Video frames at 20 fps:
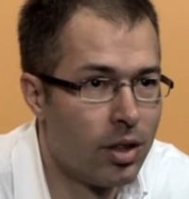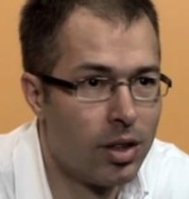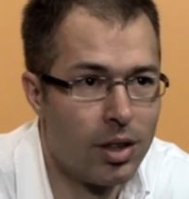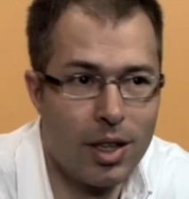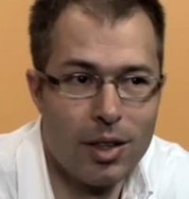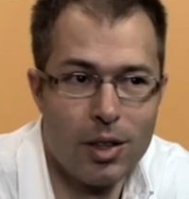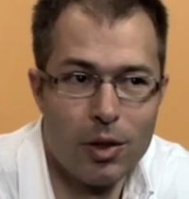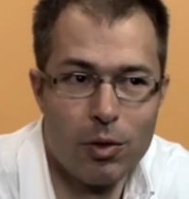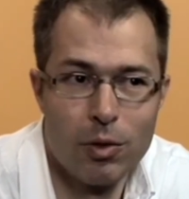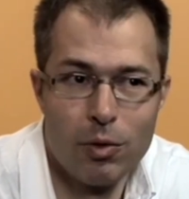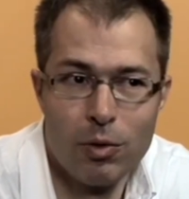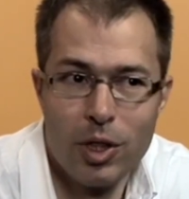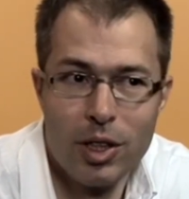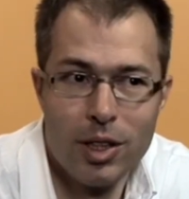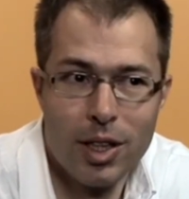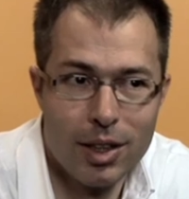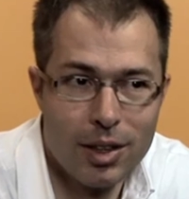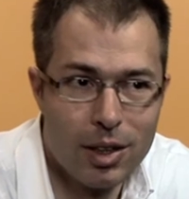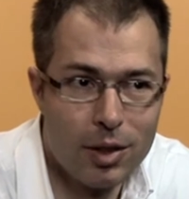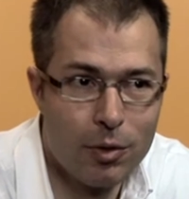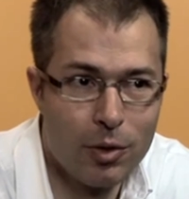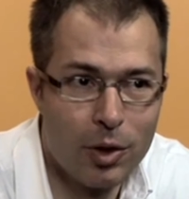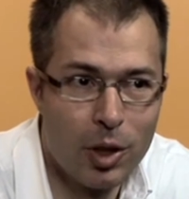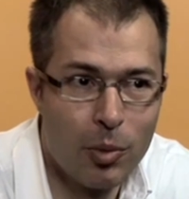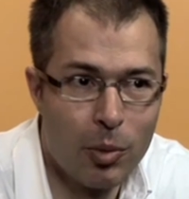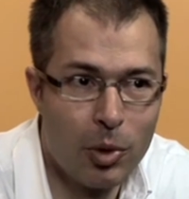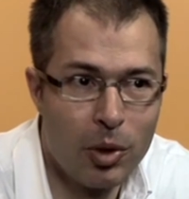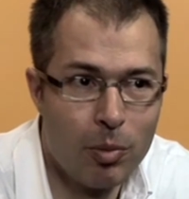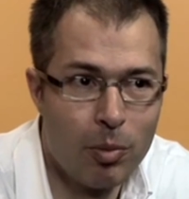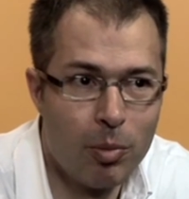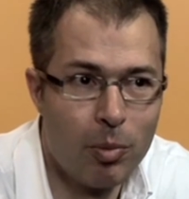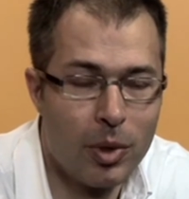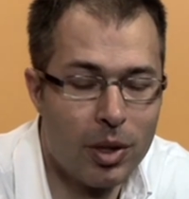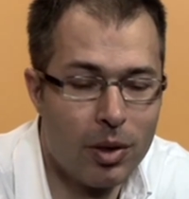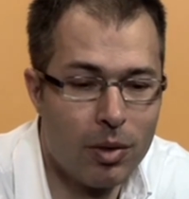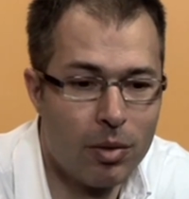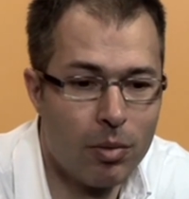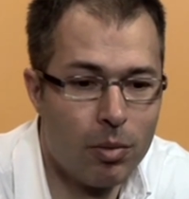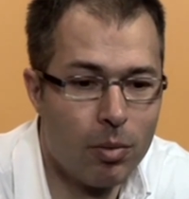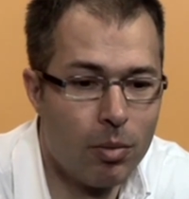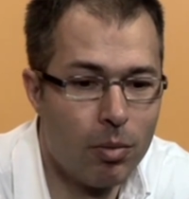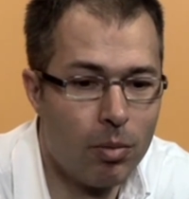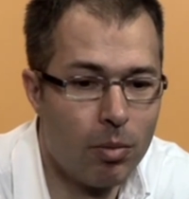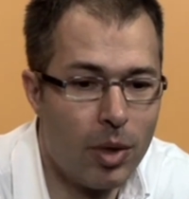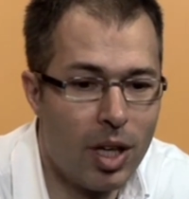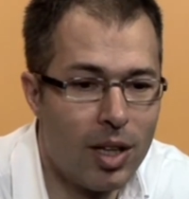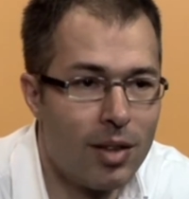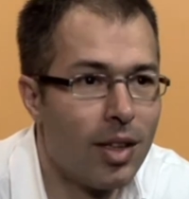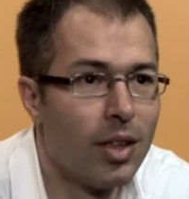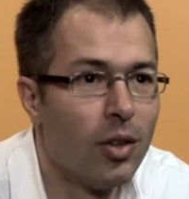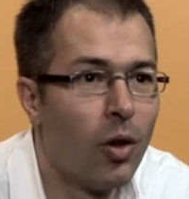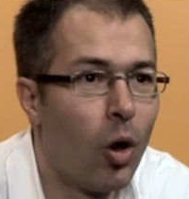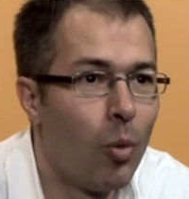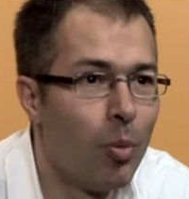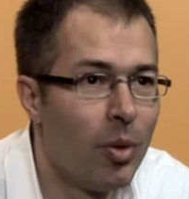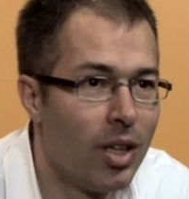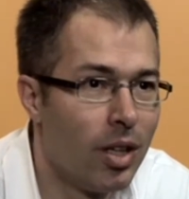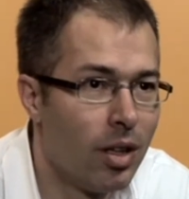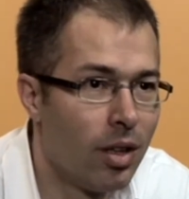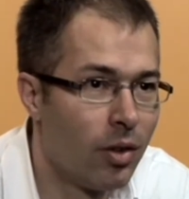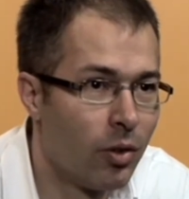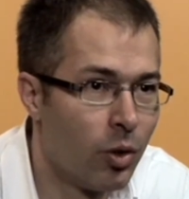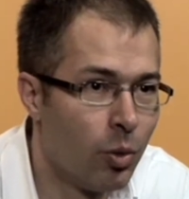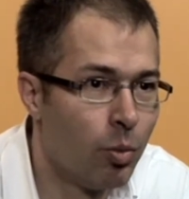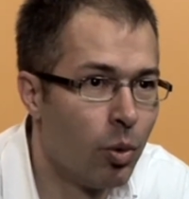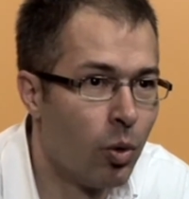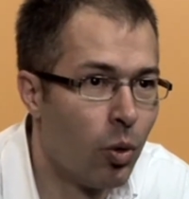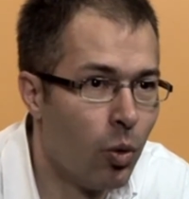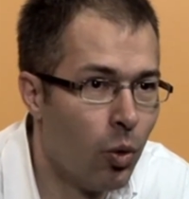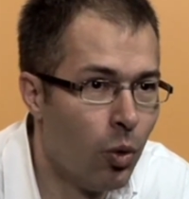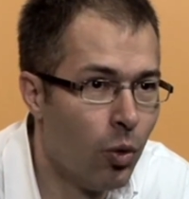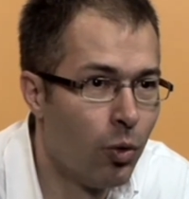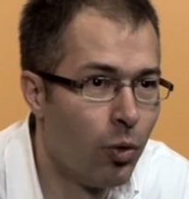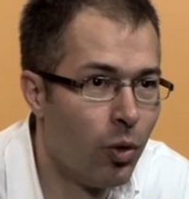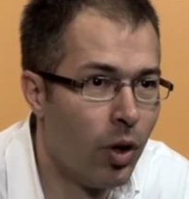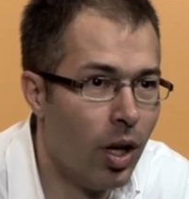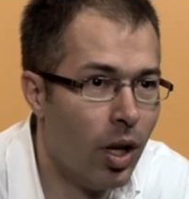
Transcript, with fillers: Ich kenne es von vielen anderen Firmen. Man macht sein Hobby zum Beruf,